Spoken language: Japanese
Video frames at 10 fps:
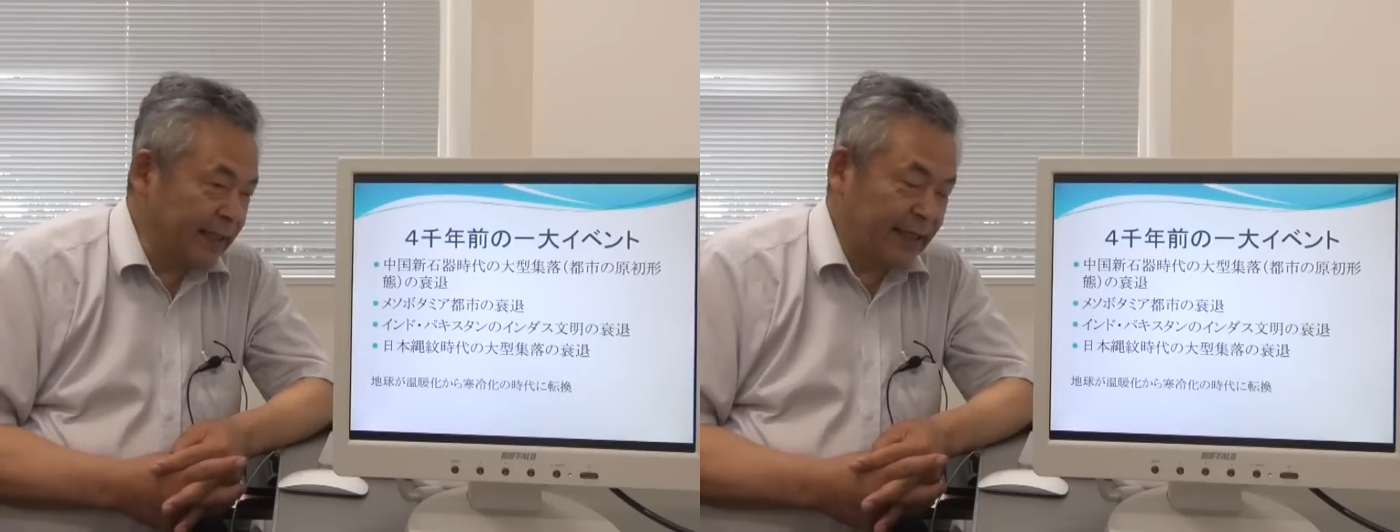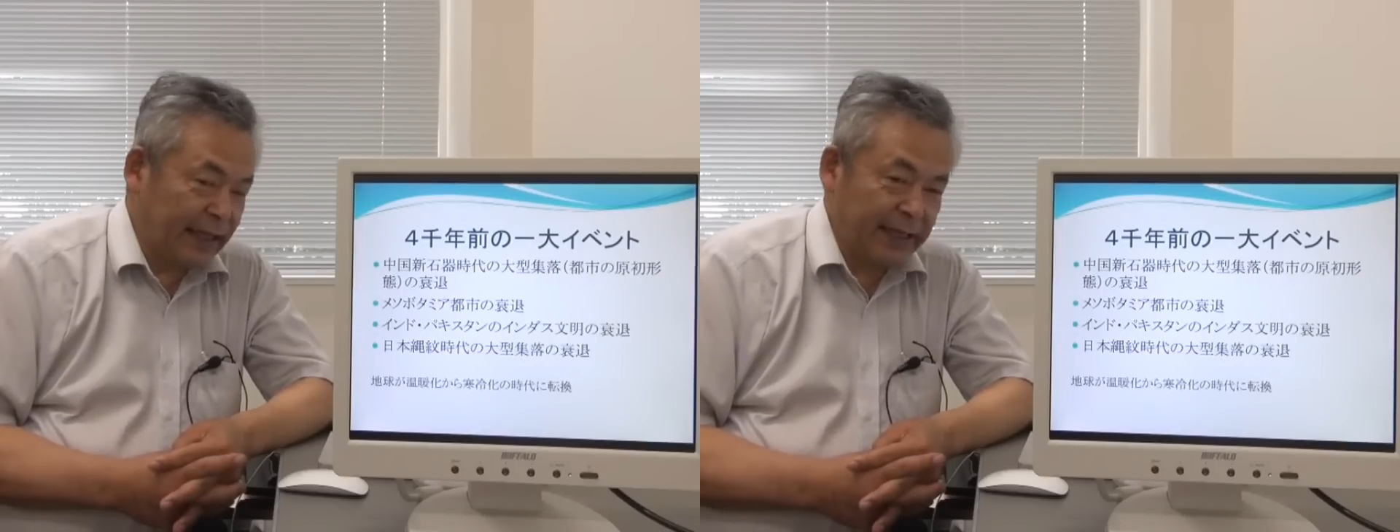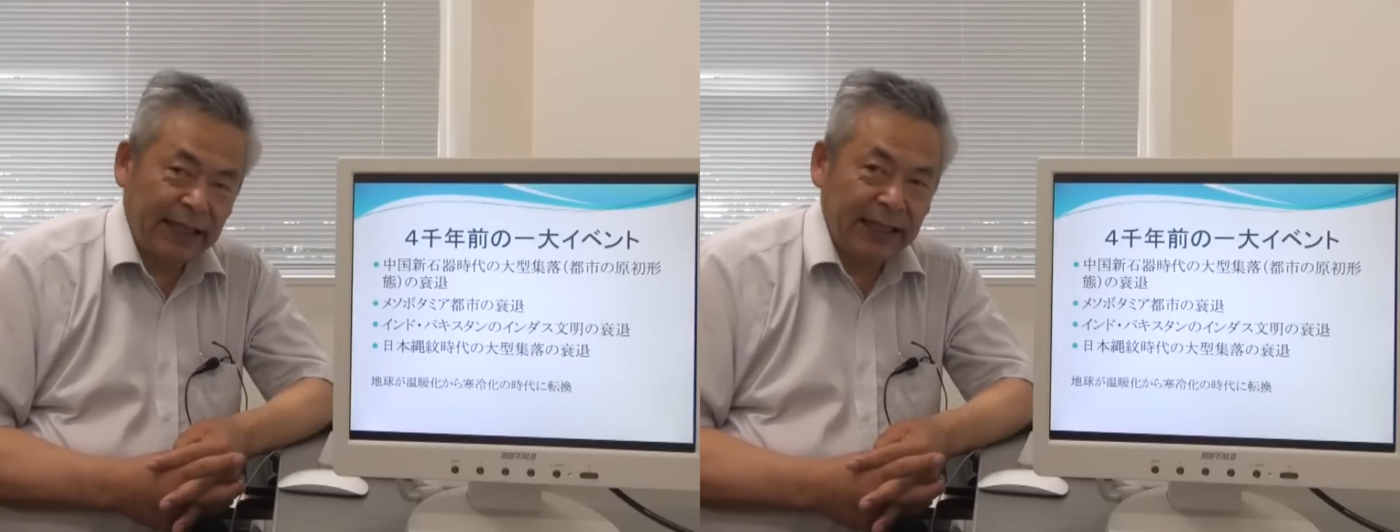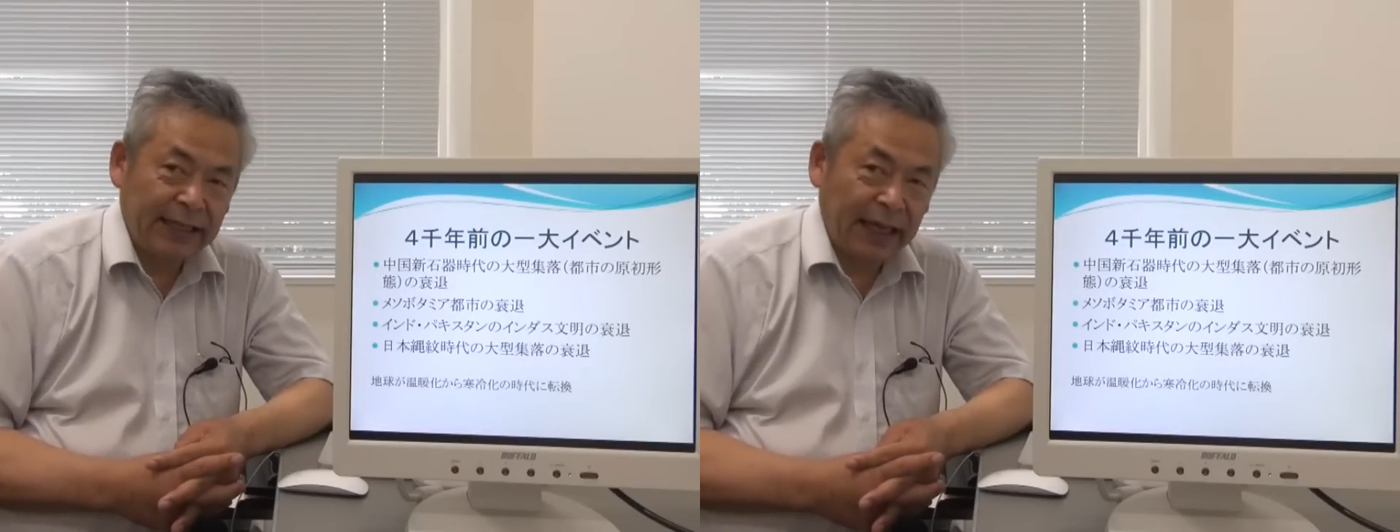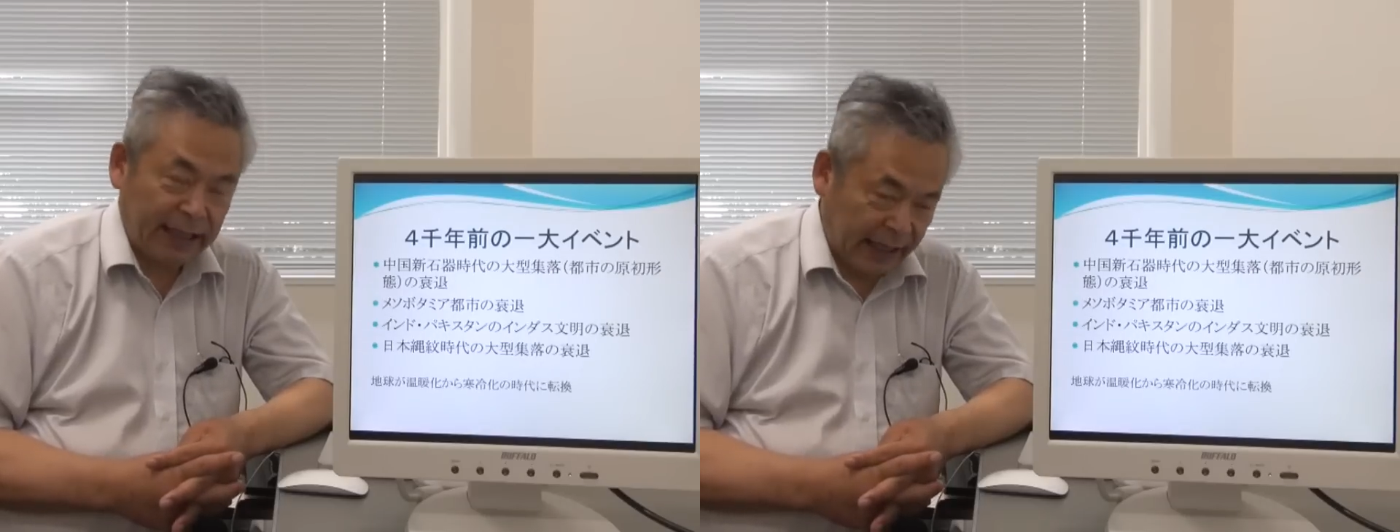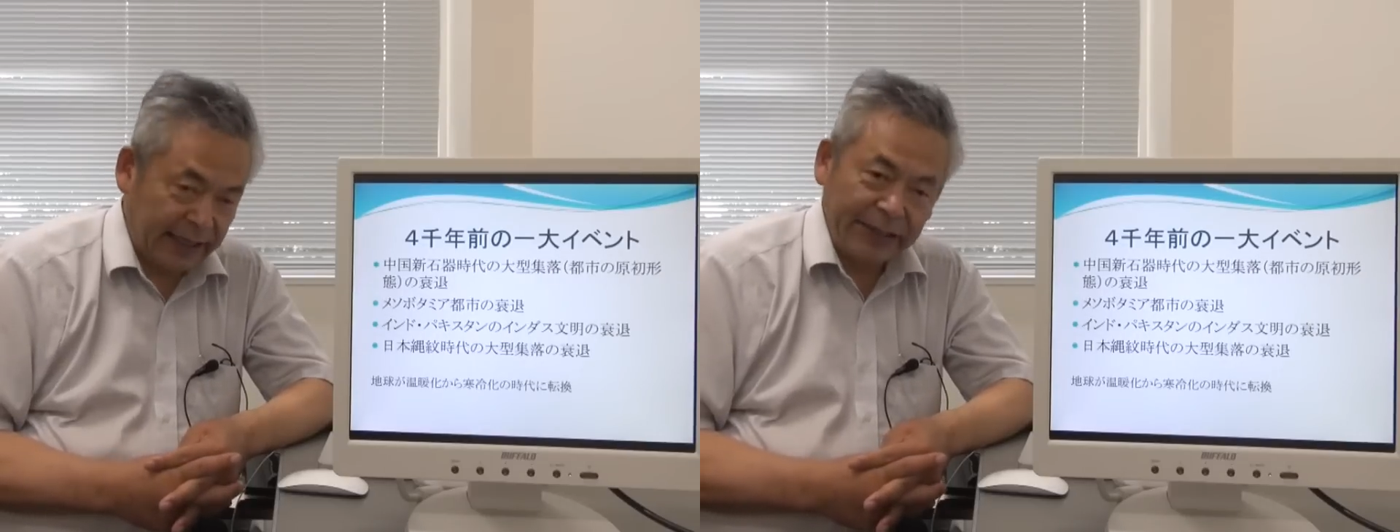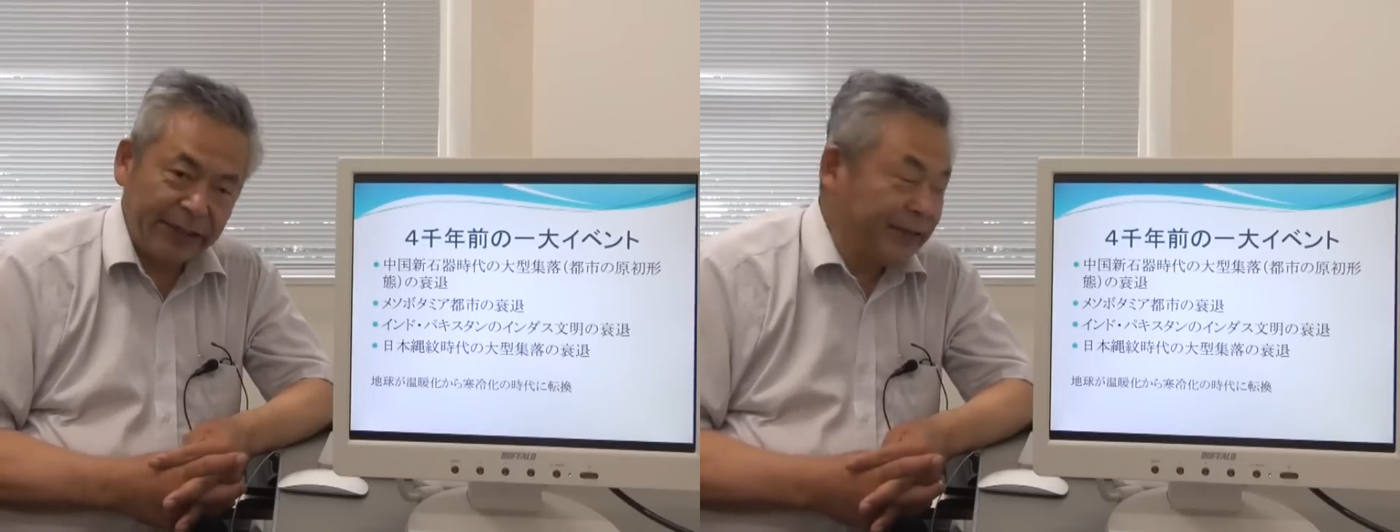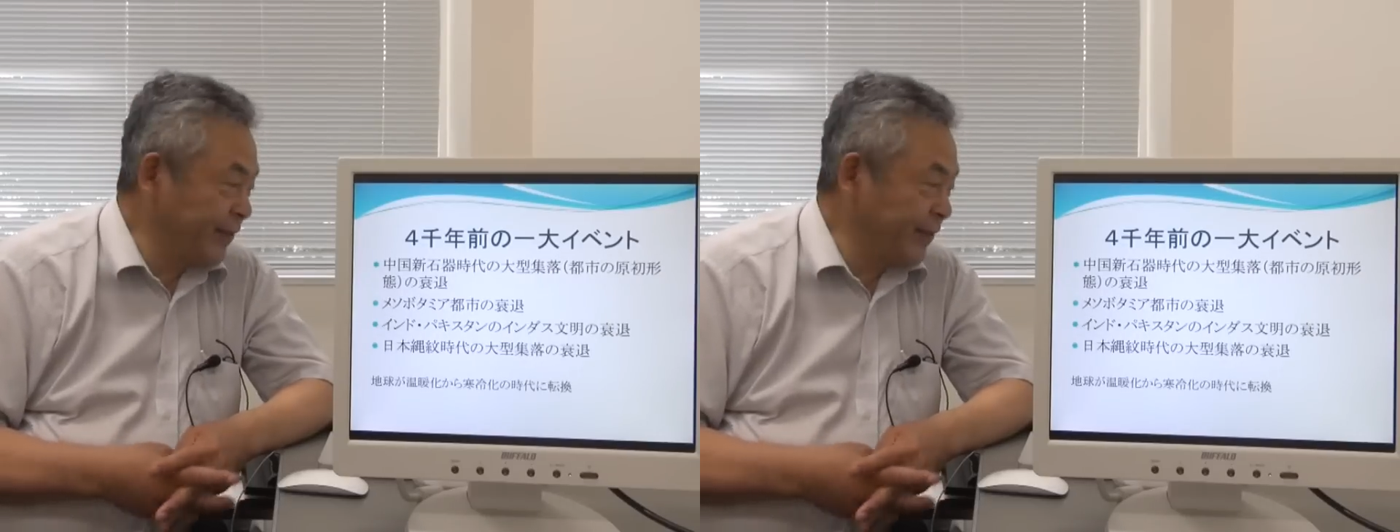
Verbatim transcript: 形成されたという